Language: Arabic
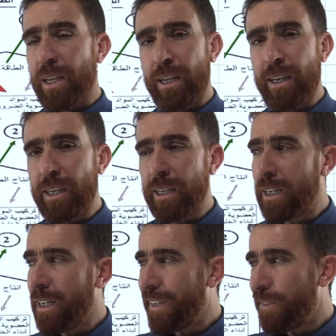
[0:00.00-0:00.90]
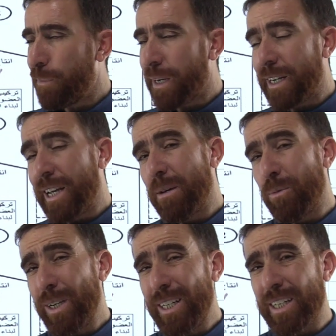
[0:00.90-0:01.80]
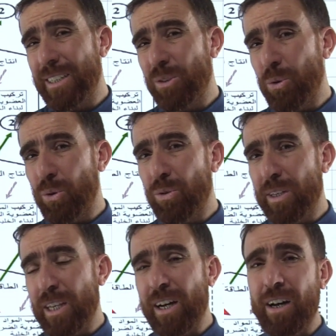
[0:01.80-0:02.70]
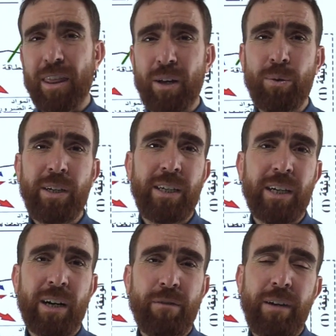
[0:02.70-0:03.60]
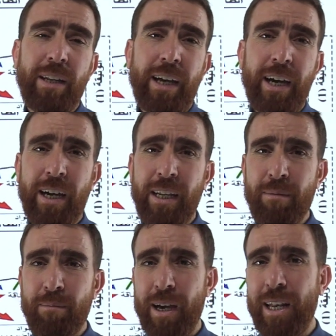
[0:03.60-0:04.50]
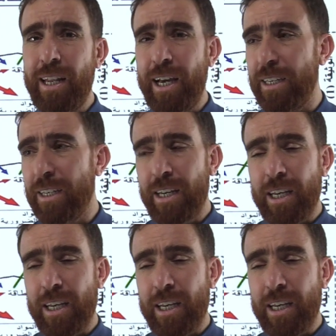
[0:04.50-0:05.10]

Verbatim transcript: اللي هي برنامج وحدة دخول الطاقة الضوئية في العالم الحي